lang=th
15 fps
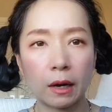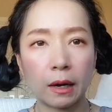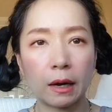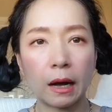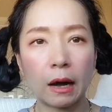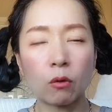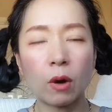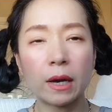
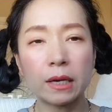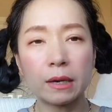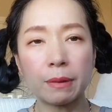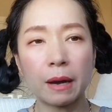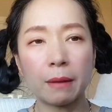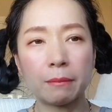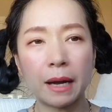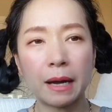Acqua di
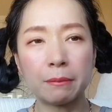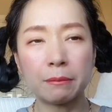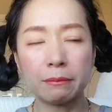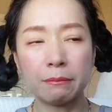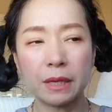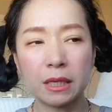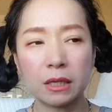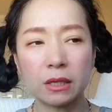Parma
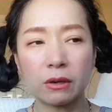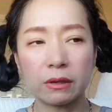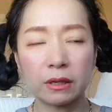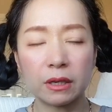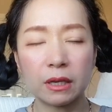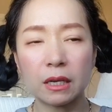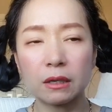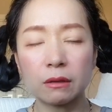
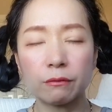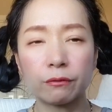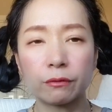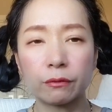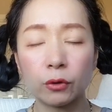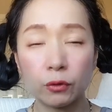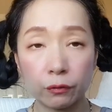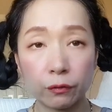Mediterranean
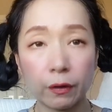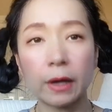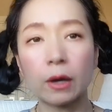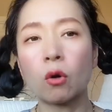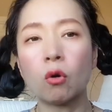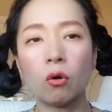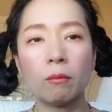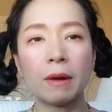รุ่นไฟ
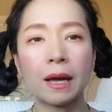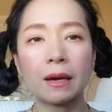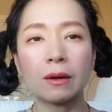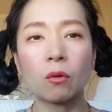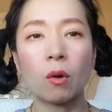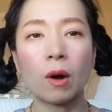โค่มากกว่า